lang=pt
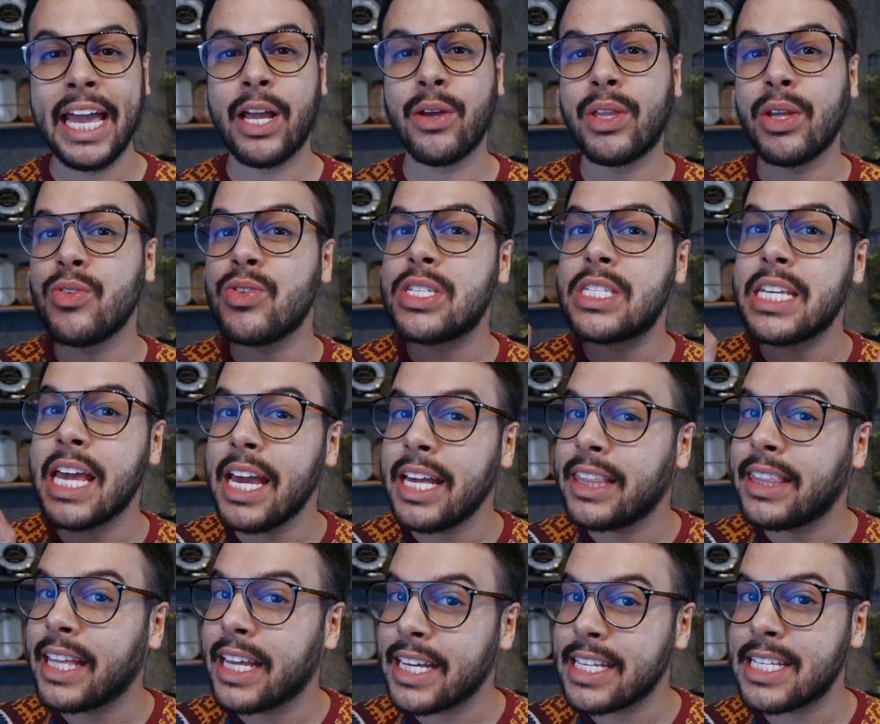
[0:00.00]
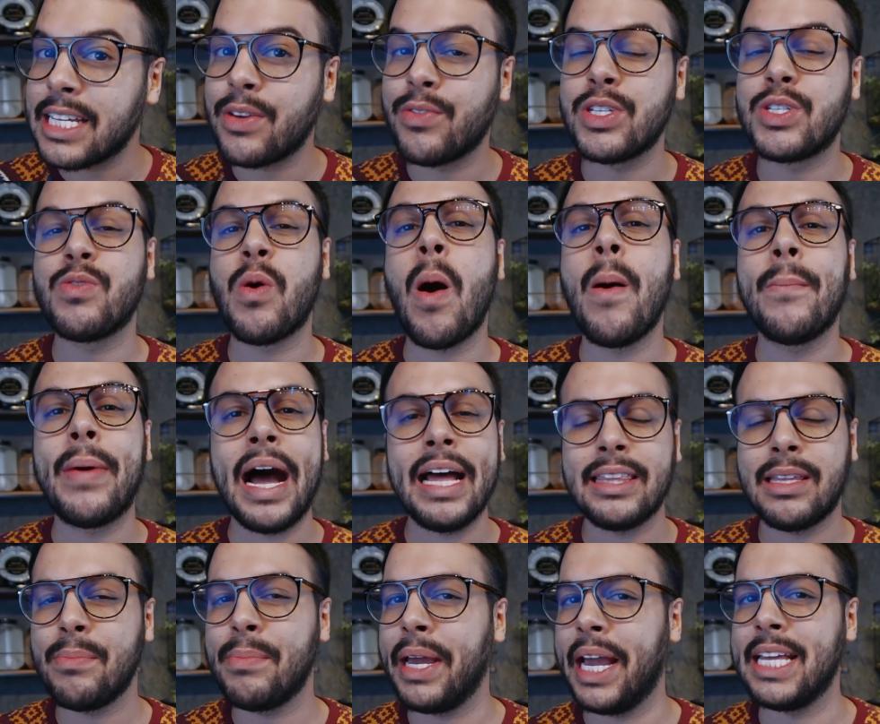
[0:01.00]
E eu tenho certeza que vocês vão
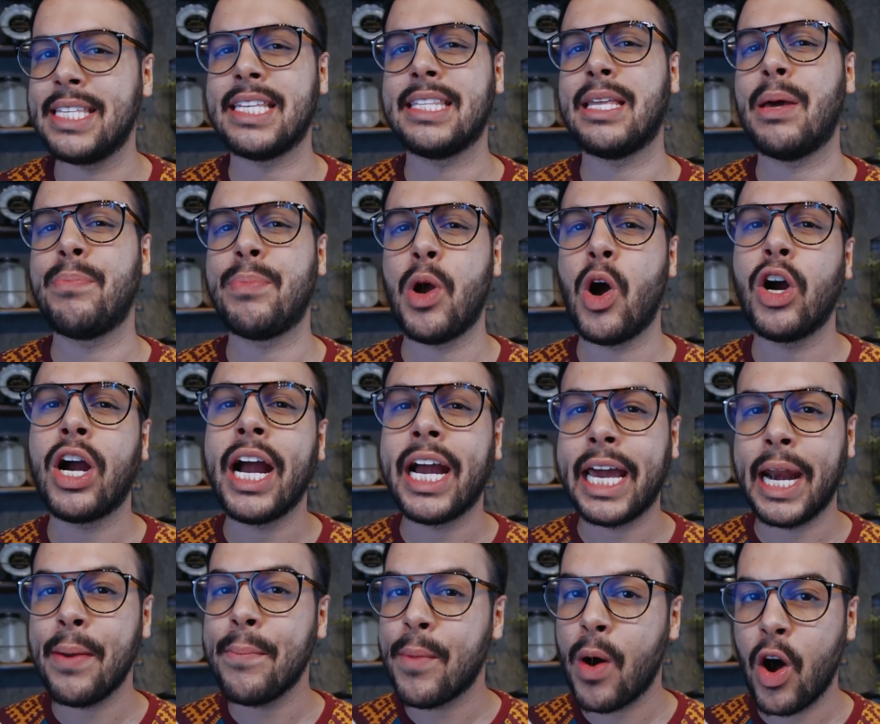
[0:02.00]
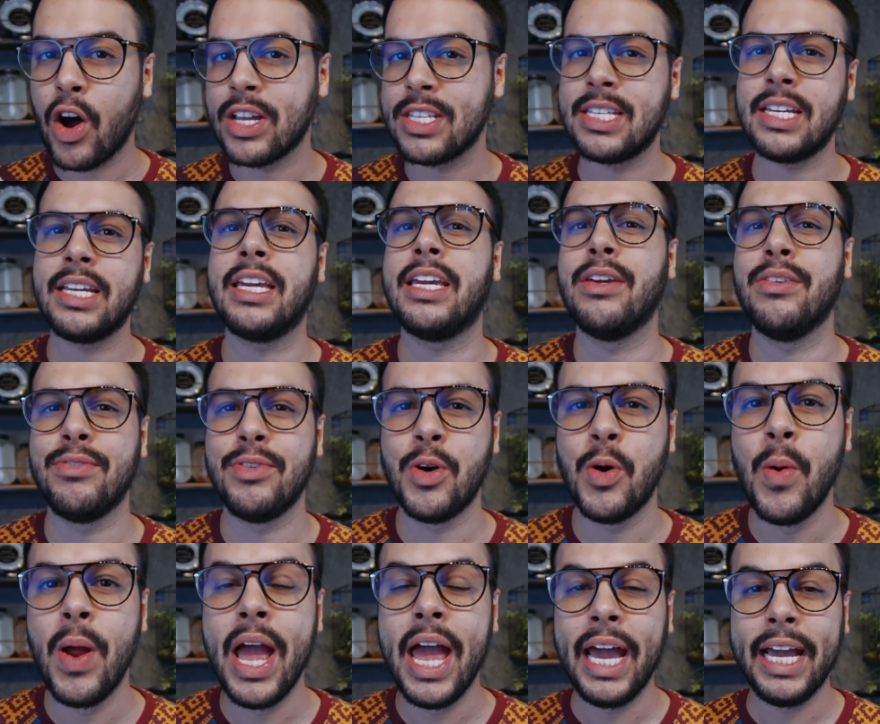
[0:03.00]
amar também essa tapioca cremosa aqui,
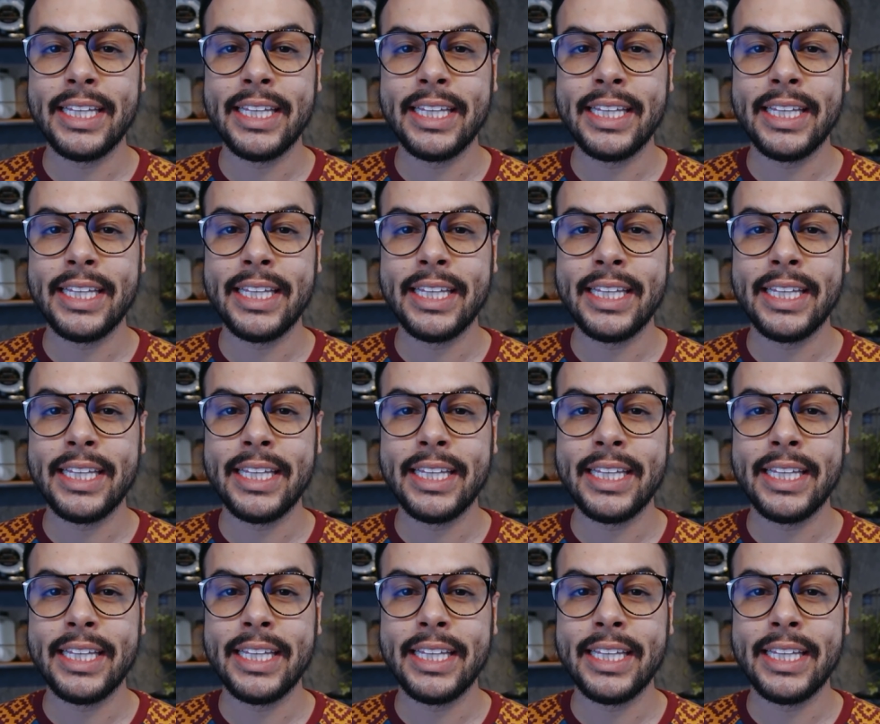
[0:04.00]
viu?